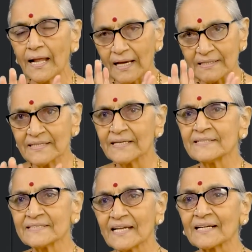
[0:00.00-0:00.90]
అలా
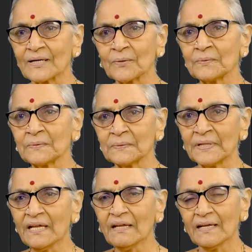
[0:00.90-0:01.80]
చేరిస్తే అట్లా
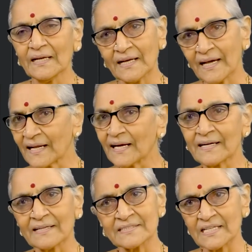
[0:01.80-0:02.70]
ఉంటుంది కనుక
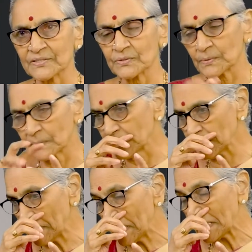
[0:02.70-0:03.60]
అట్లా చేర్చకూడదు